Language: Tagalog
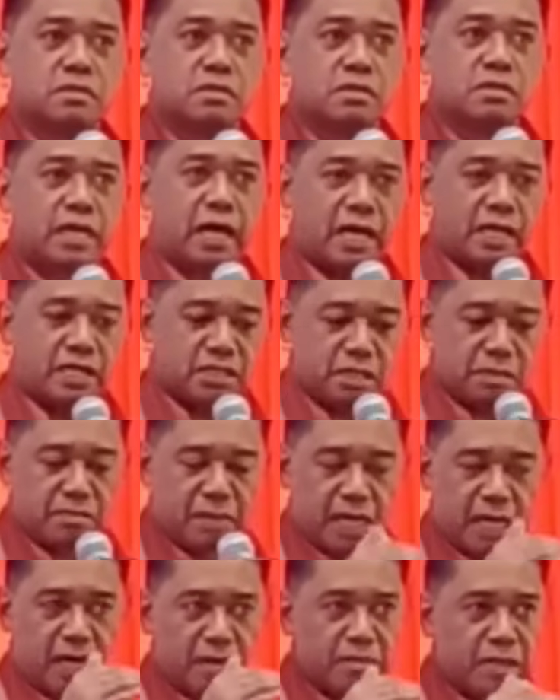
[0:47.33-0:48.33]
no, dahil
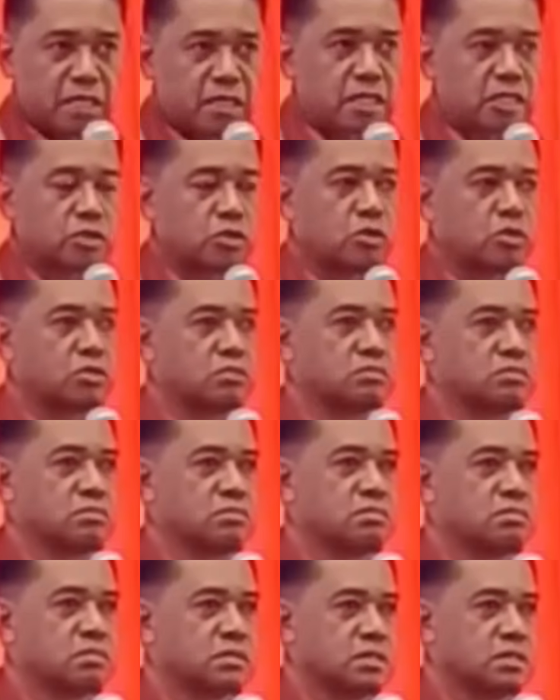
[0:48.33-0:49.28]
sa maraming rason.